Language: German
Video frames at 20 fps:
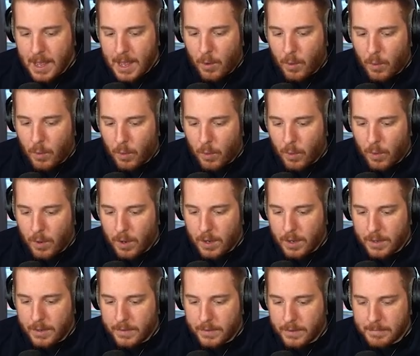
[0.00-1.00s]

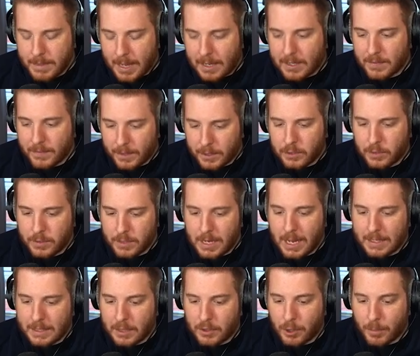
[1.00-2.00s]
Und das war schon ein
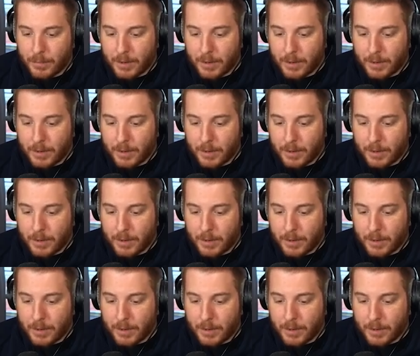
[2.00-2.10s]
harter Job,